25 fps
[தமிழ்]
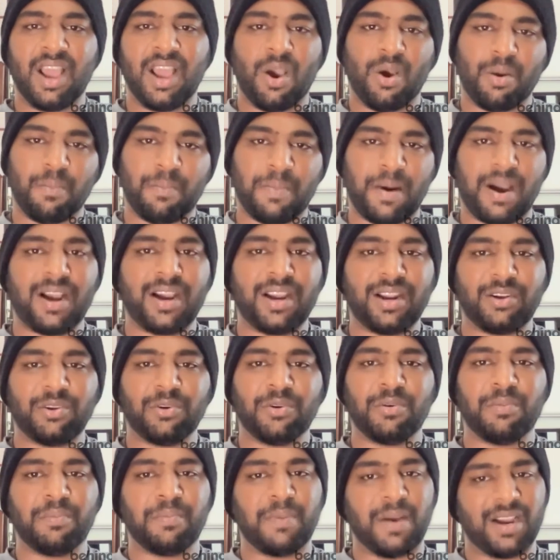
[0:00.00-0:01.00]
அவங்க
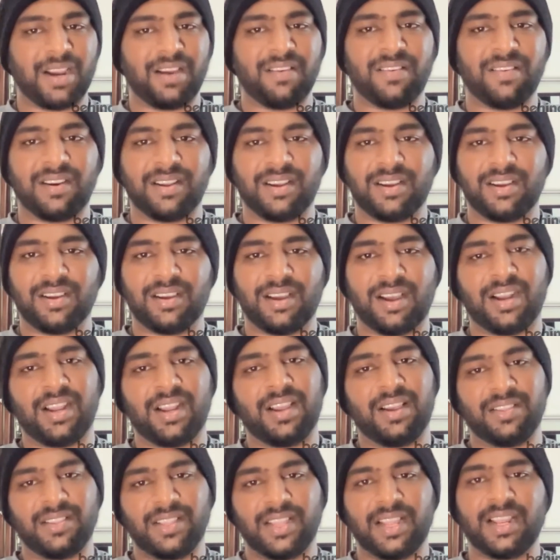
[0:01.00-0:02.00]
பார்க்கட்டும் பார்க்க வேணாம் ஆனா
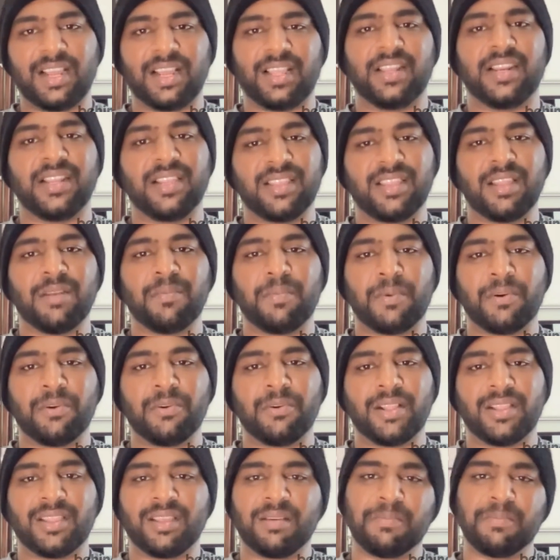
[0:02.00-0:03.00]
வந்து எனக்கு அதை ரீசர்ச்
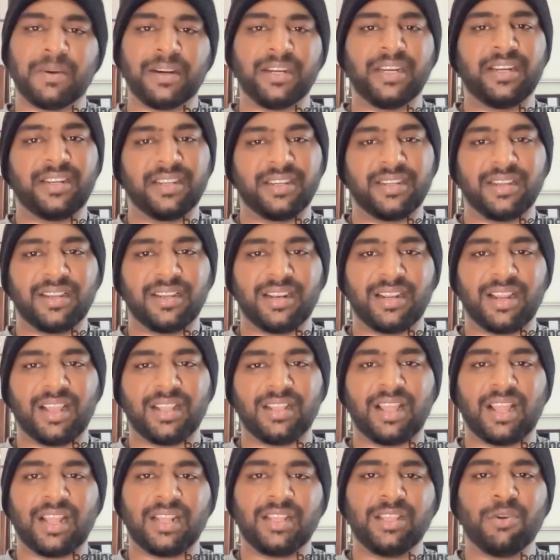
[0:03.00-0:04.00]
பண்ணணும்னு நினைச்சா பண்ணிட்டேன் எனக்கு
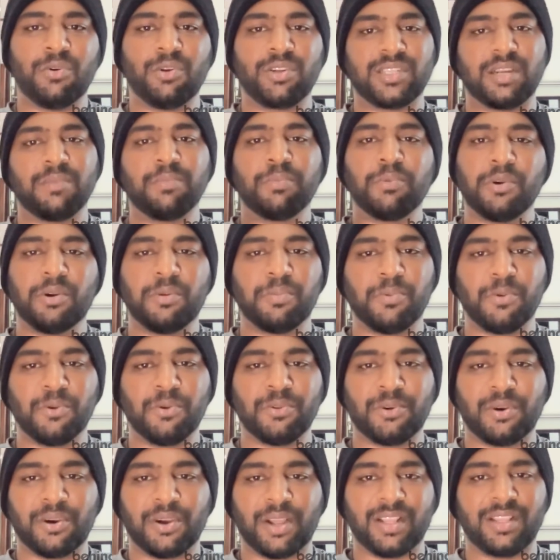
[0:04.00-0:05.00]
அந்த அந்த ஒரு சப்போர்ட்
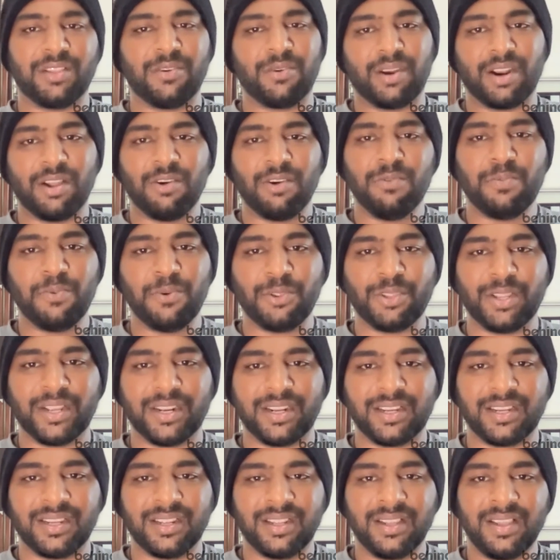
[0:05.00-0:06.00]
போதும் அந்த ஒரு லவ் போதும்
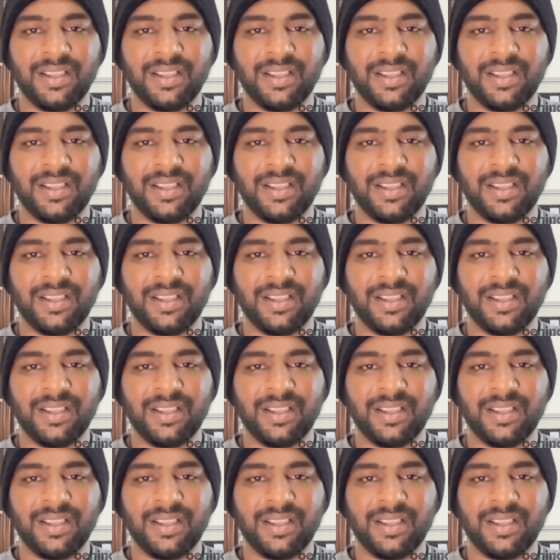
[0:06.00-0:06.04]
எனக்கு